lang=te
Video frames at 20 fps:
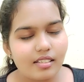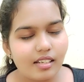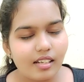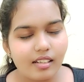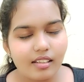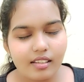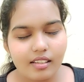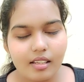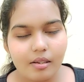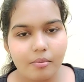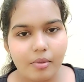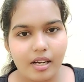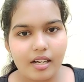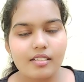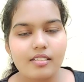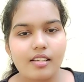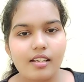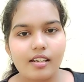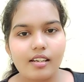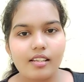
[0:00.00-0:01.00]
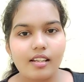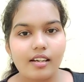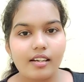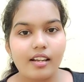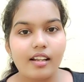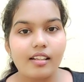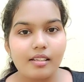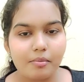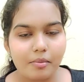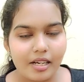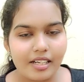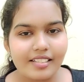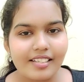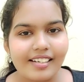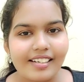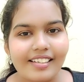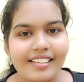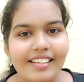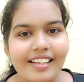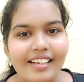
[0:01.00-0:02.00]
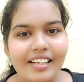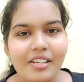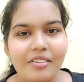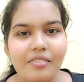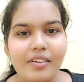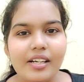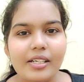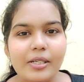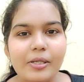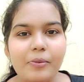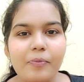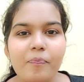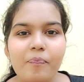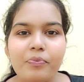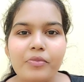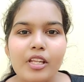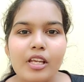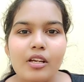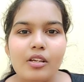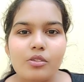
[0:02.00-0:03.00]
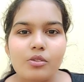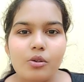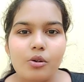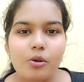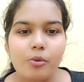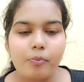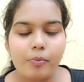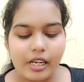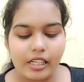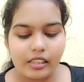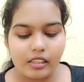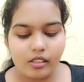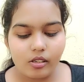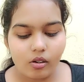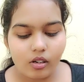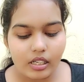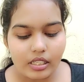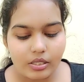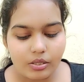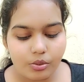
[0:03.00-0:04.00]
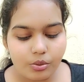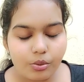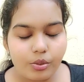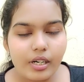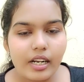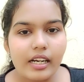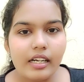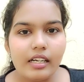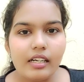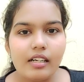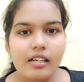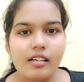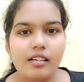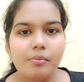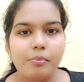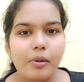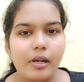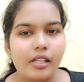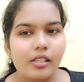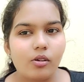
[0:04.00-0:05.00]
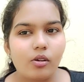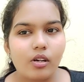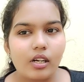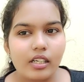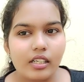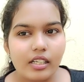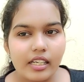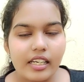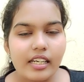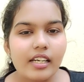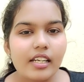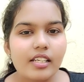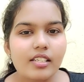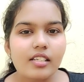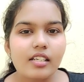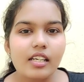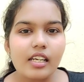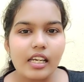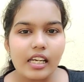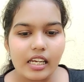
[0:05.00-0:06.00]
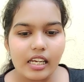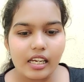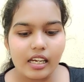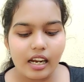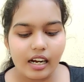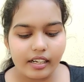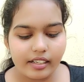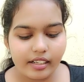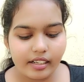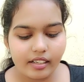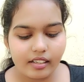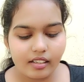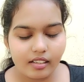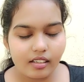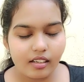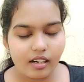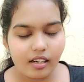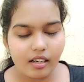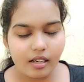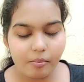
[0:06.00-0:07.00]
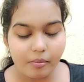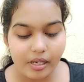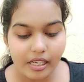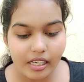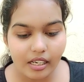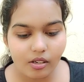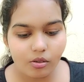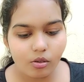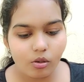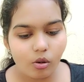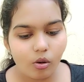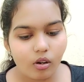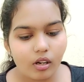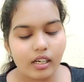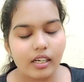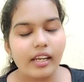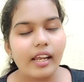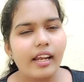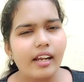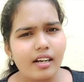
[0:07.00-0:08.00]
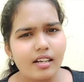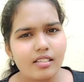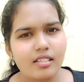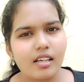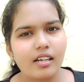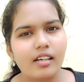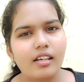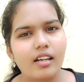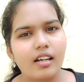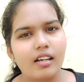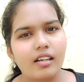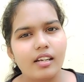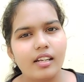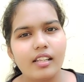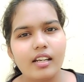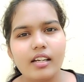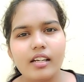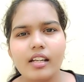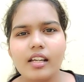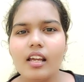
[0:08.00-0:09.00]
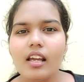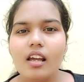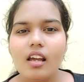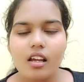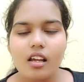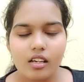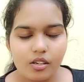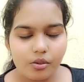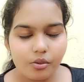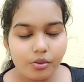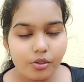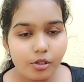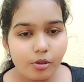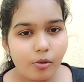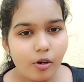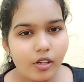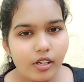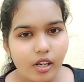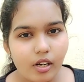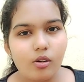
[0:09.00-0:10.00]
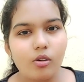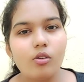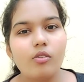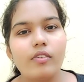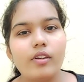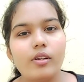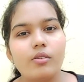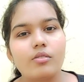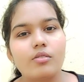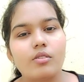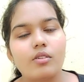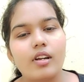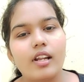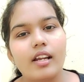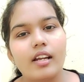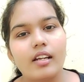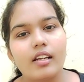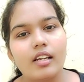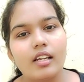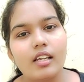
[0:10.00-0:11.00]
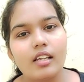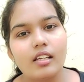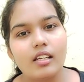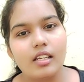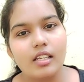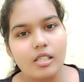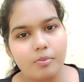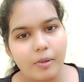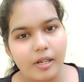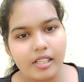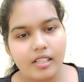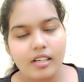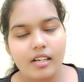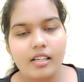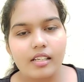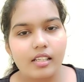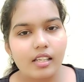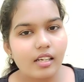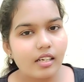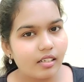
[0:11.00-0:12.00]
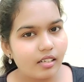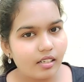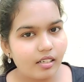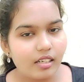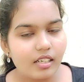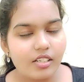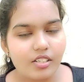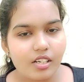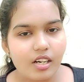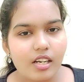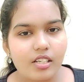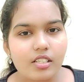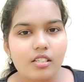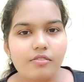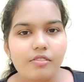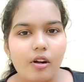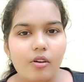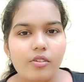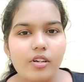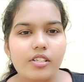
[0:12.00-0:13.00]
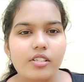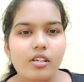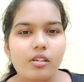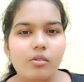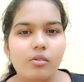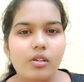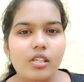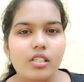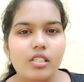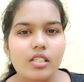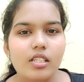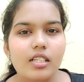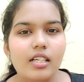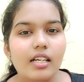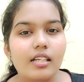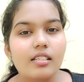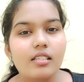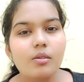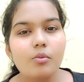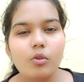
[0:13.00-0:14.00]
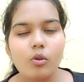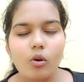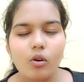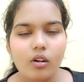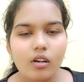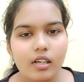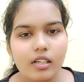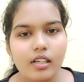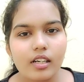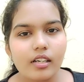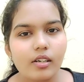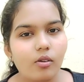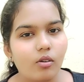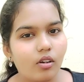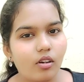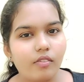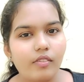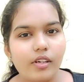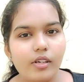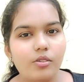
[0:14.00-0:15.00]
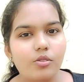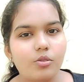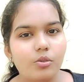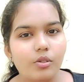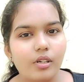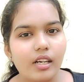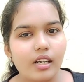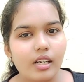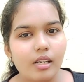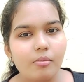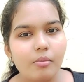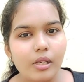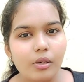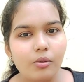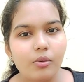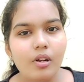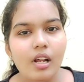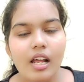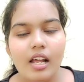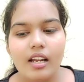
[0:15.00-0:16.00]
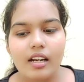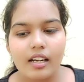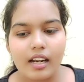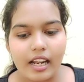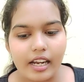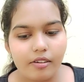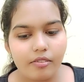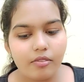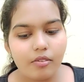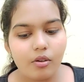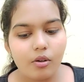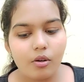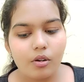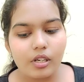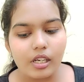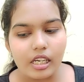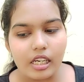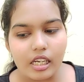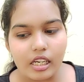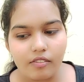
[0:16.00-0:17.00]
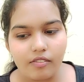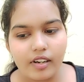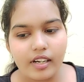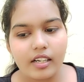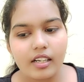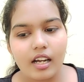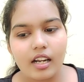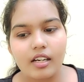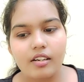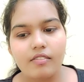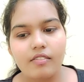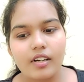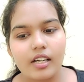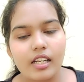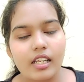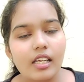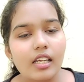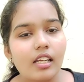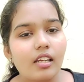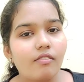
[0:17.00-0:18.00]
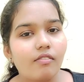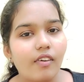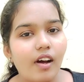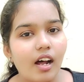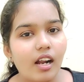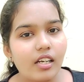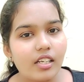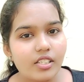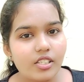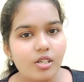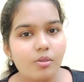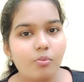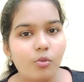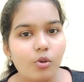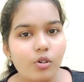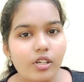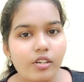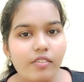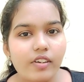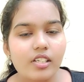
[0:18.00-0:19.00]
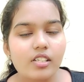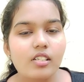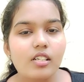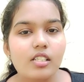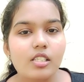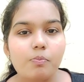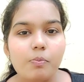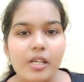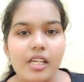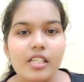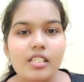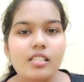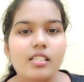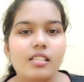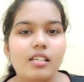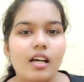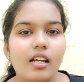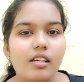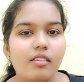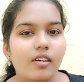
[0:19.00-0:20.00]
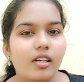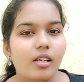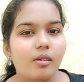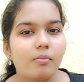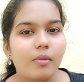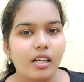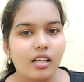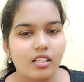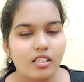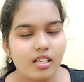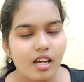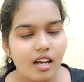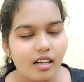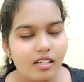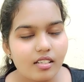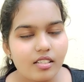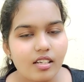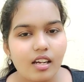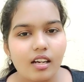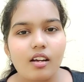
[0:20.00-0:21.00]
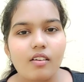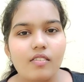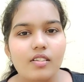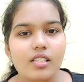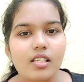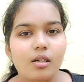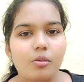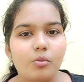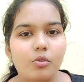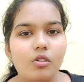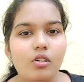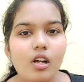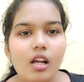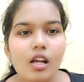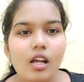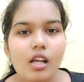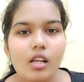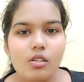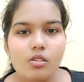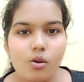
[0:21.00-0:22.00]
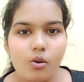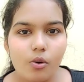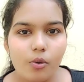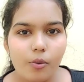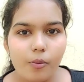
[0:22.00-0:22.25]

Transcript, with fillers: ఎంత బాగా జరిగిందంటే అంత బాగా జరిగిందండి ఈవెంట్ సో ప్రతి ఒక్క స్టూడెంట్ ప్రతి ఒక్క టీనేజర్ ఈ అటెన్ అంటే మీకు లోకల్గా ఎక్కడ జరిగినా లేదంటే యూట్యూబ్లో ఎన్నో వీడియోస్ ఉన్నాయండి ఈ స్పందన ఇదా ఇంటర్నేషనల్ ఫౌండేషన్ గురించి కనీసం ఒక్కటంటే ఒక్క వీడియో చూడండి మీరు లైఫ్లో ఈ ఈవెంట్ కానివ్వండి వాళ్ళు ఇచ్చే మోటివేషనల్ స్పీచెస్ కానివ్వండి మనకు చాలా చాలా అవసరము సో